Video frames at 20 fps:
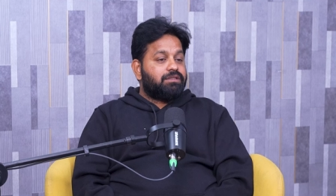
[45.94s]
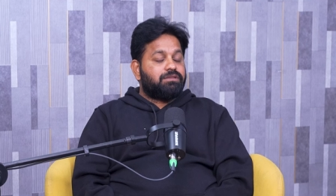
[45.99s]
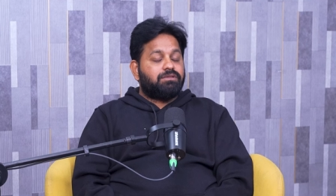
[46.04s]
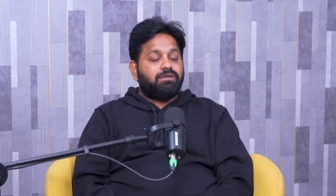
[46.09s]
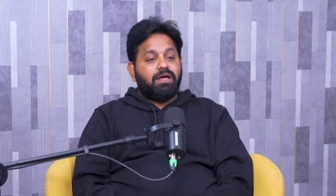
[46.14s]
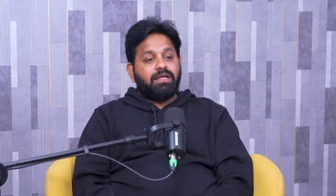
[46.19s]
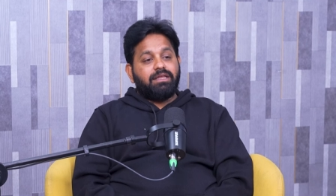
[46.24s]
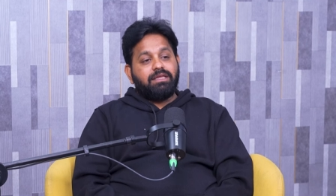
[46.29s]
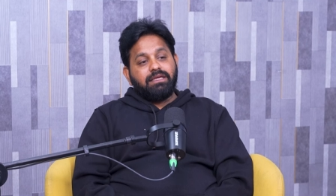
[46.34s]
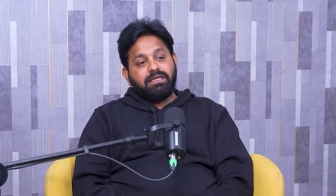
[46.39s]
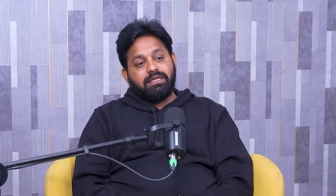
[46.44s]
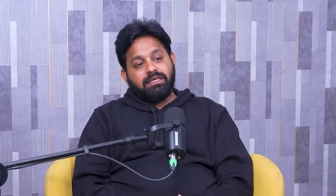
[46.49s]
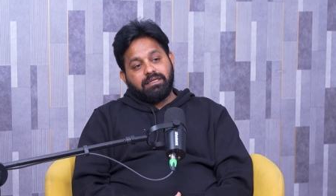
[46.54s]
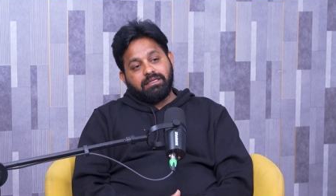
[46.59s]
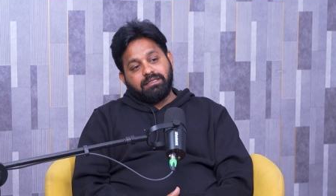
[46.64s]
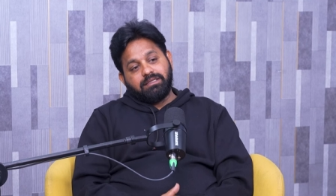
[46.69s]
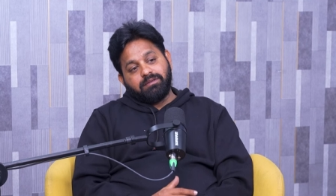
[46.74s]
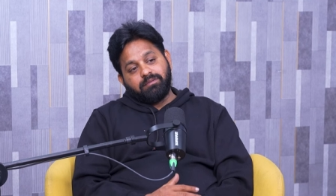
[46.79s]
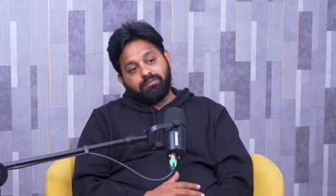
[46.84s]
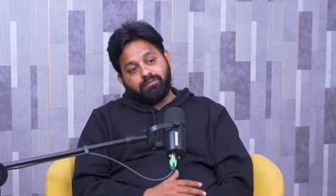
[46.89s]
సో అది
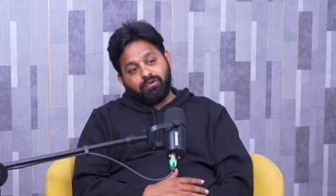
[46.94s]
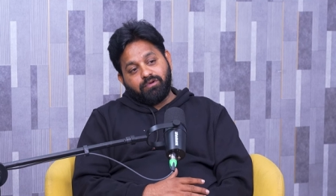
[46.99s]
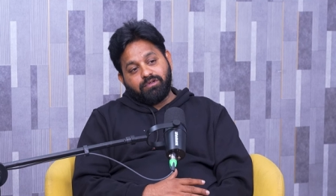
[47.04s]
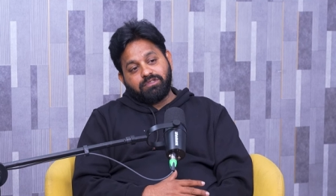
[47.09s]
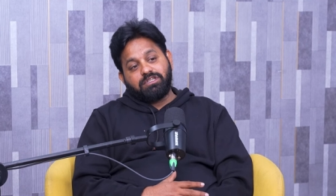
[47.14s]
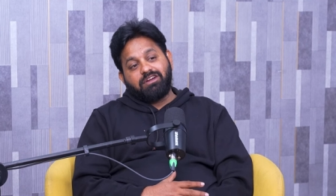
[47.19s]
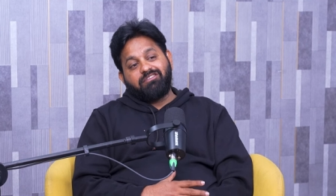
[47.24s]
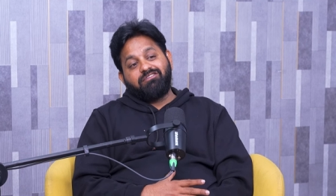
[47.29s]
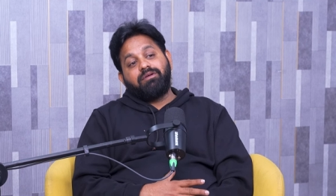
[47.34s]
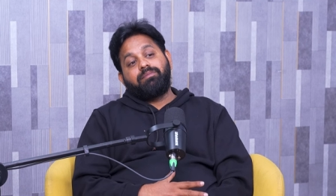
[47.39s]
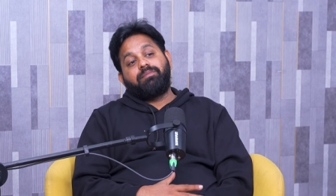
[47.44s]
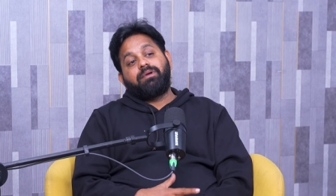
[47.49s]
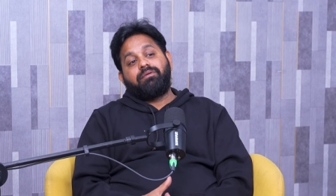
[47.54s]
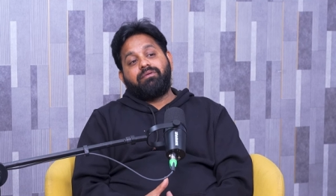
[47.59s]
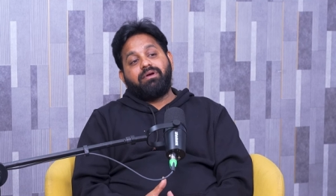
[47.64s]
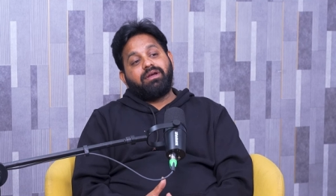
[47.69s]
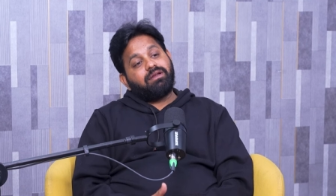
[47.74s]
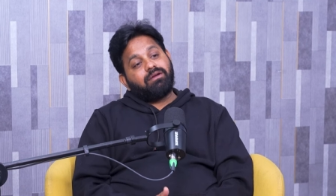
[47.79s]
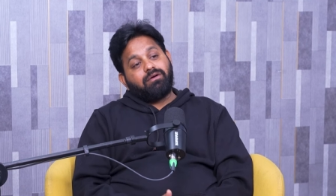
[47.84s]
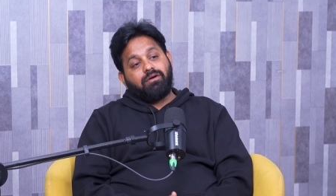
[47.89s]
మోస్ట్ ఆఫ్ ద
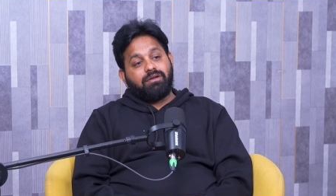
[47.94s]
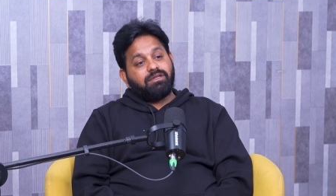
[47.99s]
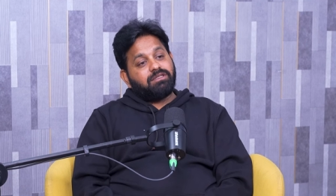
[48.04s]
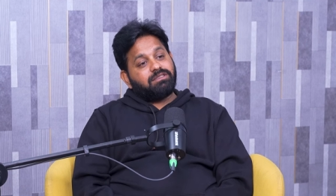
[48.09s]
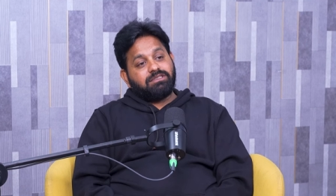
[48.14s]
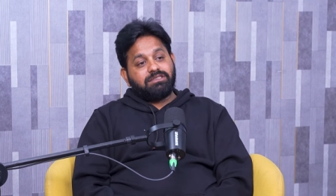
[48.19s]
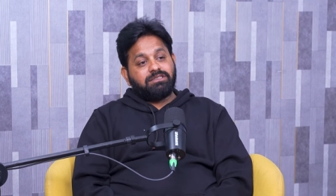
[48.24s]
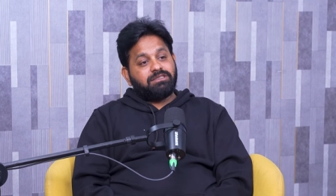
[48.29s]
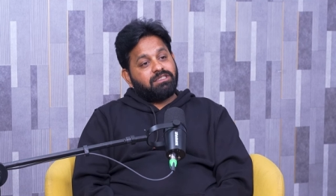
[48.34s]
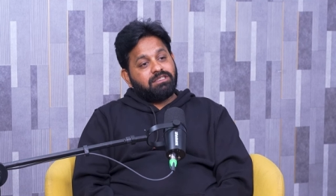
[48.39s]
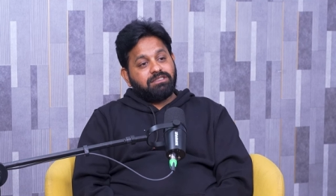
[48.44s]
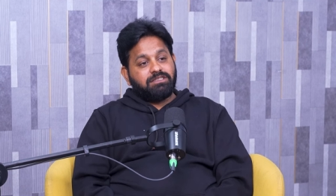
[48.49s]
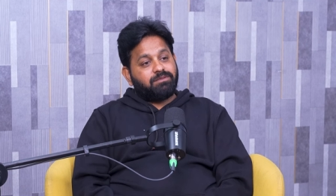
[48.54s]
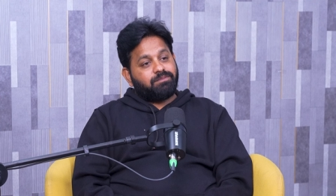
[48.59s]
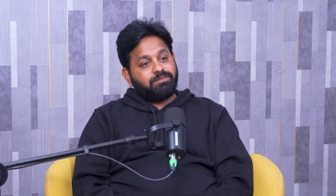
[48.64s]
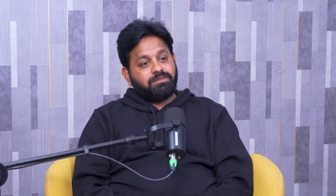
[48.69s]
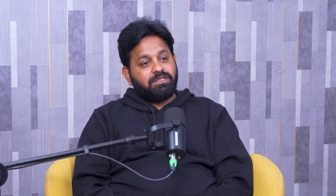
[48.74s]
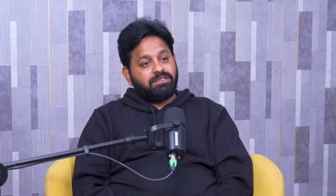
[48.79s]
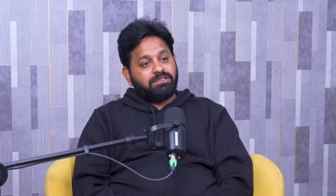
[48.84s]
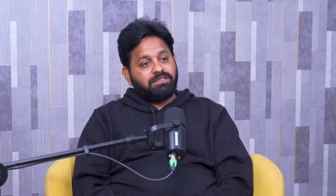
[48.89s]
ప్రైవేట్ కాలేజెస్ నేను
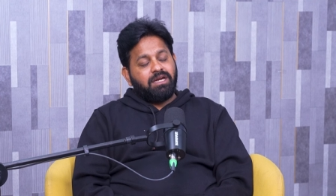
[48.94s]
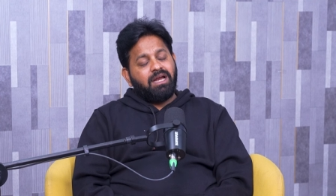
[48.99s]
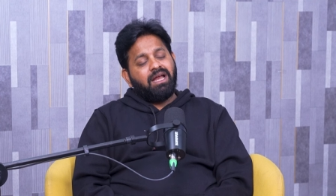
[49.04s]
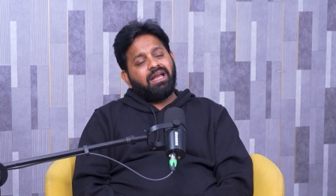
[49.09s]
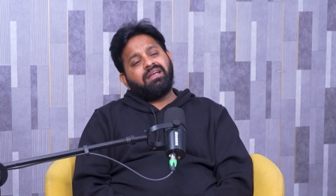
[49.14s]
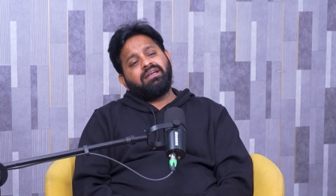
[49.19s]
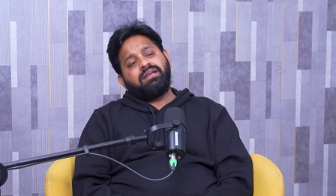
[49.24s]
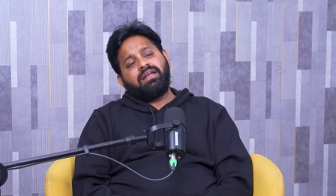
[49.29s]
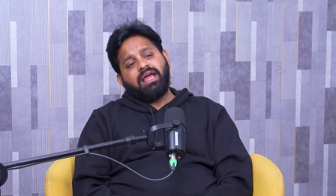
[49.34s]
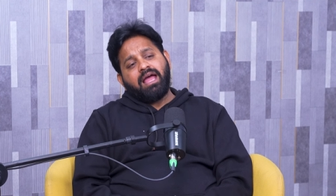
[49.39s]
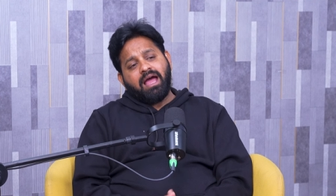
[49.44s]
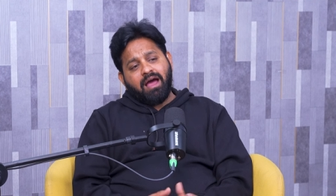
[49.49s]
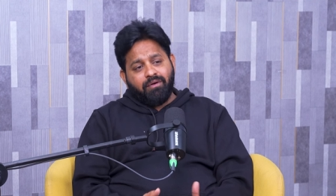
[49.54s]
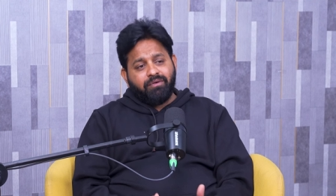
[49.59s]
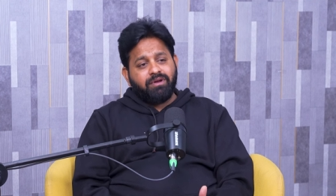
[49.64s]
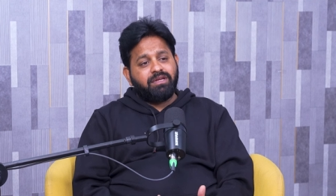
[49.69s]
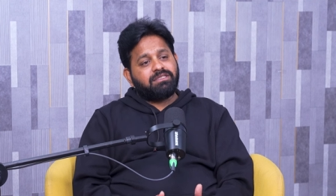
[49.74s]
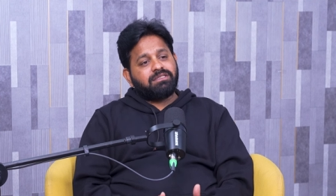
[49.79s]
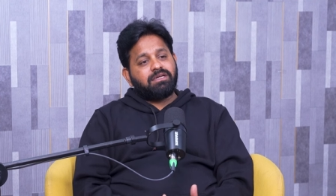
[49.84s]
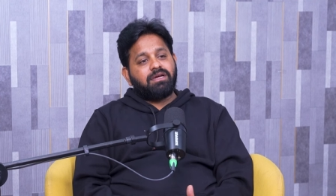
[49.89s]
చెప్తున్నాను సార్ అంటే
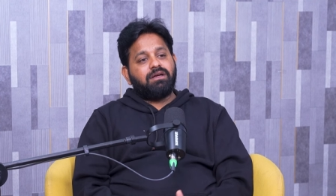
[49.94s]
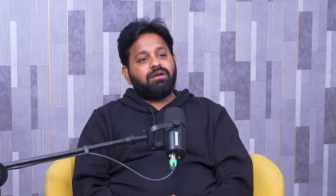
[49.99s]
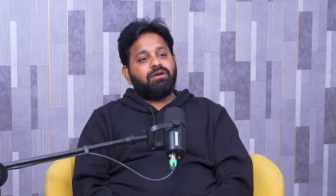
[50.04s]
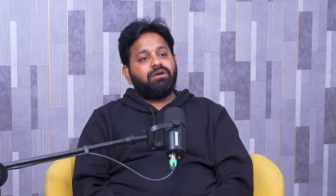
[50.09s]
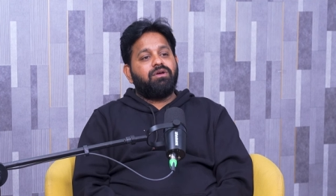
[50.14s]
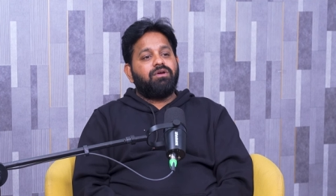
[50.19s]
యావరేజ్గా